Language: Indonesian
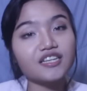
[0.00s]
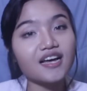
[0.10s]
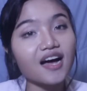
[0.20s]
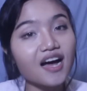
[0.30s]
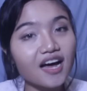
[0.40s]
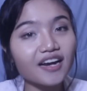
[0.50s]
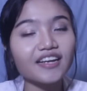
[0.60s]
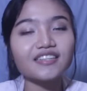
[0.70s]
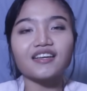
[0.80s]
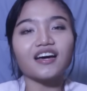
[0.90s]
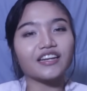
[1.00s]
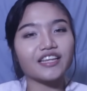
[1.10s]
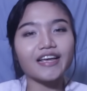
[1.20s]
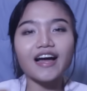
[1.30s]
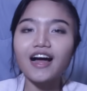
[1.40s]
diare,
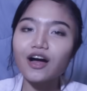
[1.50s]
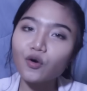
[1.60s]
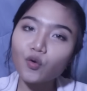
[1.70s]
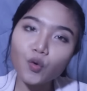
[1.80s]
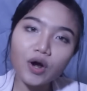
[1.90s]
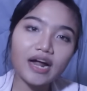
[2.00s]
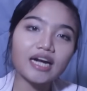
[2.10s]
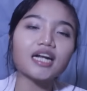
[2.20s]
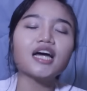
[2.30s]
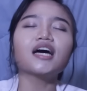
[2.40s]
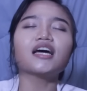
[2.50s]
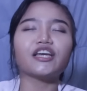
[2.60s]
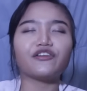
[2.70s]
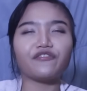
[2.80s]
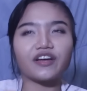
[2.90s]
sariawan,
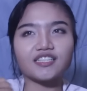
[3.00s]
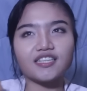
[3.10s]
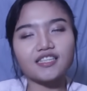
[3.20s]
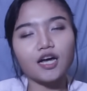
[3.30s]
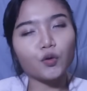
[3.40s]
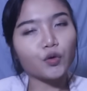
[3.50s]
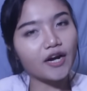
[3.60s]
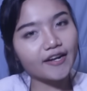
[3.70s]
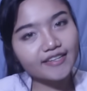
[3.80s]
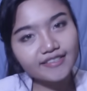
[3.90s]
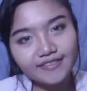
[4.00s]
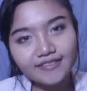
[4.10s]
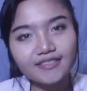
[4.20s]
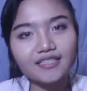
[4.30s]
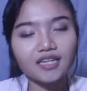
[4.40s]
infeksi saluran
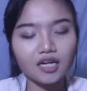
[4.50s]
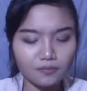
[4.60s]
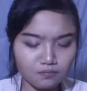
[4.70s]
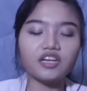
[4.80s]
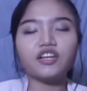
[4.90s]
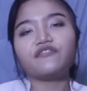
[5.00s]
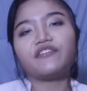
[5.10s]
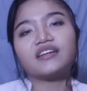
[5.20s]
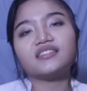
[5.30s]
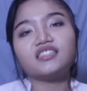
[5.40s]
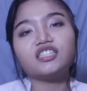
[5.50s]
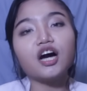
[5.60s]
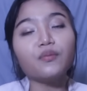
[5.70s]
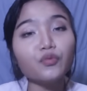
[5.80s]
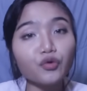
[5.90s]
kencing infeksi
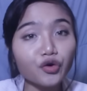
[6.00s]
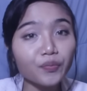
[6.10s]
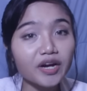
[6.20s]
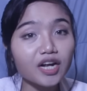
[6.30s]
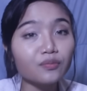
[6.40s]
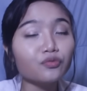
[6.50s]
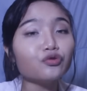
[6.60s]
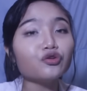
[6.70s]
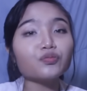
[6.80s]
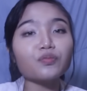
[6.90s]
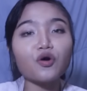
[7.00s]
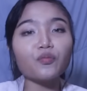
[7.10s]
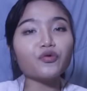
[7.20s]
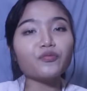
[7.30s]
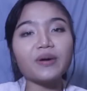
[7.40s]
jamur pada mulut
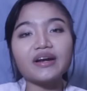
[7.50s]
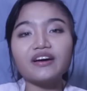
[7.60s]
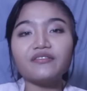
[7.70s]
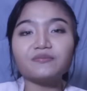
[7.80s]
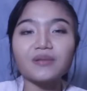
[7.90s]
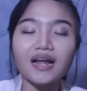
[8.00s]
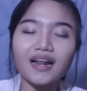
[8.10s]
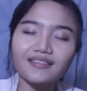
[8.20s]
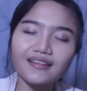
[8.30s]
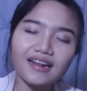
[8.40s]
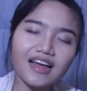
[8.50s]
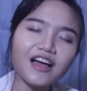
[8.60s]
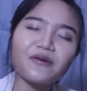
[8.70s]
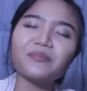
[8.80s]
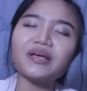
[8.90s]
maupun pada alat
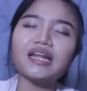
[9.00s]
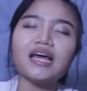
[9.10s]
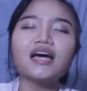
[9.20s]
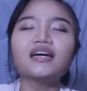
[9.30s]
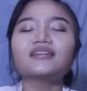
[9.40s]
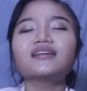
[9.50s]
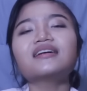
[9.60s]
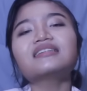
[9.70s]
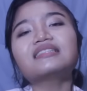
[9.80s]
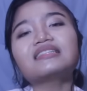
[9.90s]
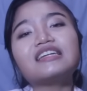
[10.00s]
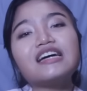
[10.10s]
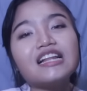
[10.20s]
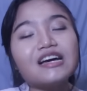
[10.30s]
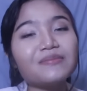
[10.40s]
kelamin dan
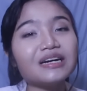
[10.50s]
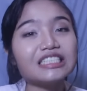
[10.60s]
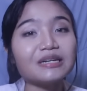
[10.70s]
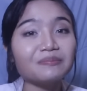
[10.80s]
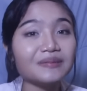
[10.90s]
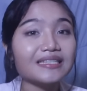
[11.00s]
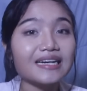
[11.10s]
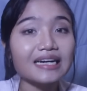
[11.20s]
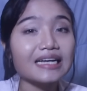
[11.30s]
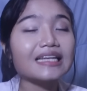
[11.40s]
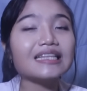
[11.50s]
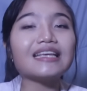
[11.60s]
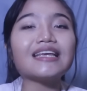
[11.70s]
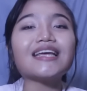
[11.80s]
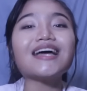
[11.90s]
segala macam penyakit
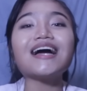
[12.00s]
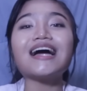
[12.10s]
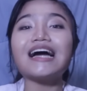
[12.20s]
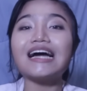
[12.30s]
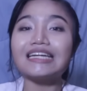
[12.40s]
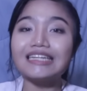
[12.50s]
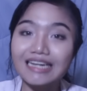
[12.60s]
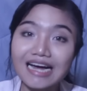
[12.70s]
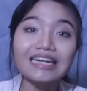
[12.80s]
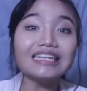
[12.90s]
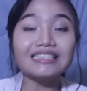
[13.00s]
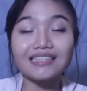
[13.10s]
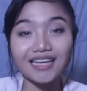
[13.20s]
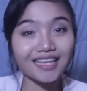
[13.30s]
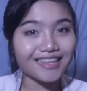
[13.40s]
yang ada di
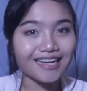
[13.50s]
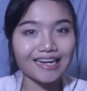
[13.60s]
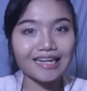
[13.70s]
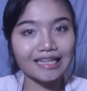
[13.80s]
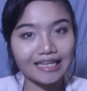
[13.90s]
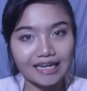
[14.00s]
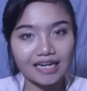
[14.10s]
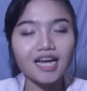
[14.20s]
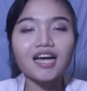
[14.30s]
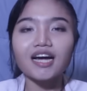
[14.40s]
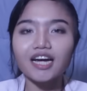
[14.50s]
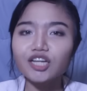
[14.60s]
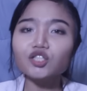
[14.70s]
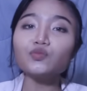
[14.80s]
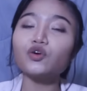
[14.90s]
sekitar kalian
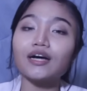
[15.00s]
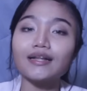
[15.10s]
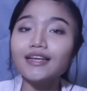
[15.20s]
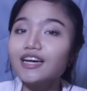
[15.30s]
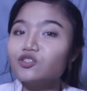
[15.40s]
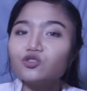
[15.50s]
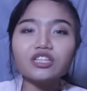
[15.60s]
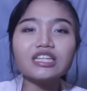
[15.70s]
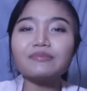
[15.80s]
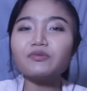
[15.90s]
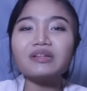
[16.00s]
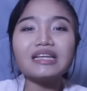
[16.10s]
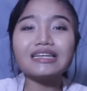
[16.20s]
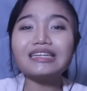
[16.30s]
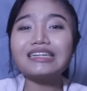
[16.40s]
karena tubuh kalian sudah tidak
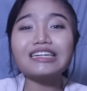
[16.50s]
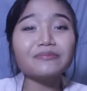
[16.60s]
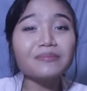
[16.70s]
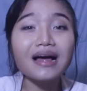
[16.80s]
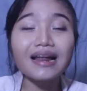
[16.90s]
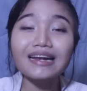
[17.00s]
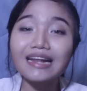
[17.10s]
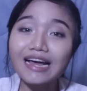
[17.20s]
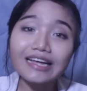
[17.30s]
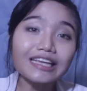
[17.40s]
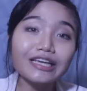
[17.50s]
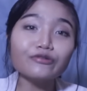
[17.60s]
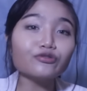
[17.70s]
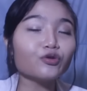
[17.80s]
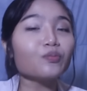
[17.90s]
memiliki kekebalan lagi
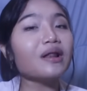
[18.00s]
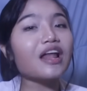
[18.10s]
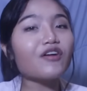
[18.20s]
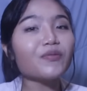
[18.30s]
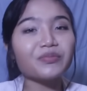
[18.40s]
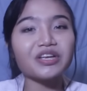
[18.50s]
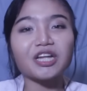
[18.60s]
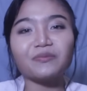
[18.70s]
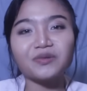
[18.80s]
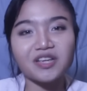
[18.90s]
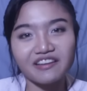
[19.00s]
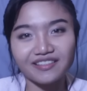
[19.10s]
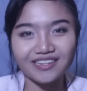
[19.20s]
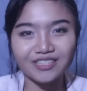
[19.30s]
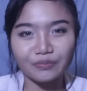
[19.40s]
untuk melawan
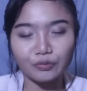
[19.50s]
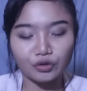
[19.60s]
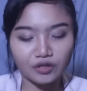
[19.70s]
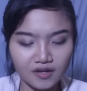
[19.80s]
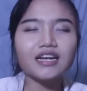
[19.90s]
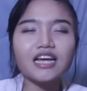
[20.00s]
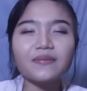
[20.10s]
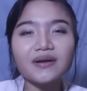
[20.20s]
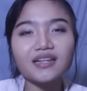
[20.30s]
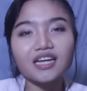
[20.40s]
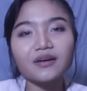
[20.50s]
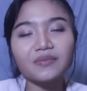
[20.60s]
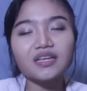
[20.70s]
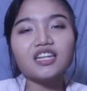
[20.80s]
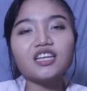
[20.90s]
penyakit-penyakit tersebut nah pada
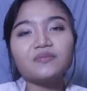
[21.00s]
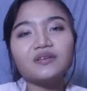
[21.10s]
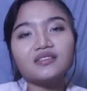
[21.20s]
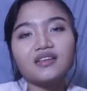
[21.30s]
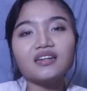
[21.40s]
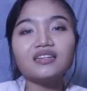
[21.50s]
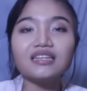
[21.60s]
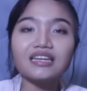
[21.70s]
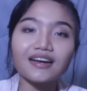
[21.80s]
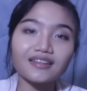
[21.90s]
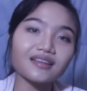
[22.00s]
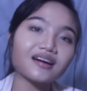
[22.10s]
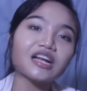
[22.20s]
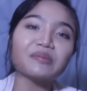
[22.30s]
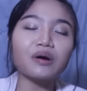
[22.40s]
tahap ini bisa
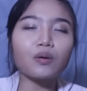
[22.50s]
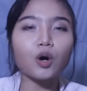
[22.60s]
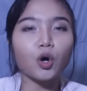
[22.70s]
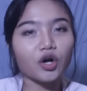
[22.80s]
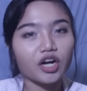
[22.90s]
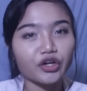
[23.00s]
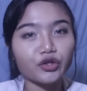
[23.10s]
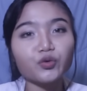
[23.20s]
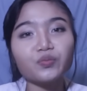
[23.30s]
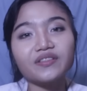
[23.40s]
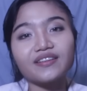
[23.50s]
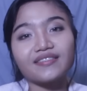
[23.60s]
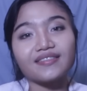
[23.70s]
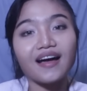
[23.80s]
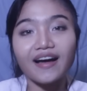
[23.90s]
dikatakan bahwa orang itu
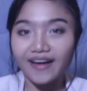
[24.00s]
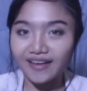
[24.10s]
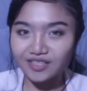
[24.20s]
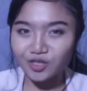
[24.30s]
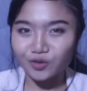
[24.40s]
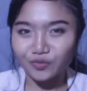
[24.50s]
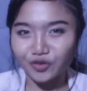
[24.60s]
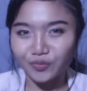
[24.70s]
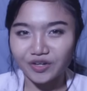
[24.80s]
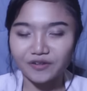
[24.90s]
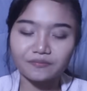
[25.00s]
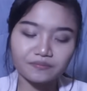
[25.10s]
menderita AIDS teman-teman